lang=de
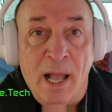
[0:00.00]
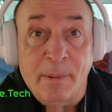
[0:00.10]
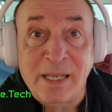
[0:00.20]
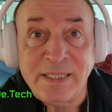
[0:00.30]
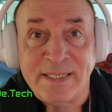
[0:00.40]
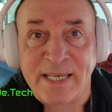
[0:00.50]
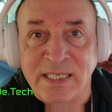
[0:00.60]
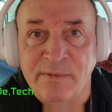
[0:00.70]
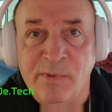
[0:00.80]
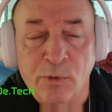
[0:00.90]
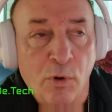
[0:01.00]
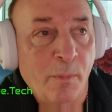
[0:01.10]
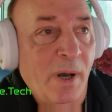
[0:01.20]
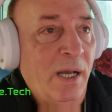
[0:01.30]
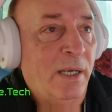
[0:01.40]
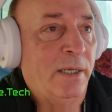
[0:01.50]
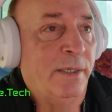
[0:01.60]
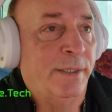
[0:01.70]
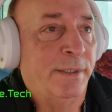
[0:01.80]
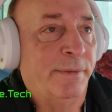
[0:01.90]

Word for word: Aber jetzt testen wir nochmal,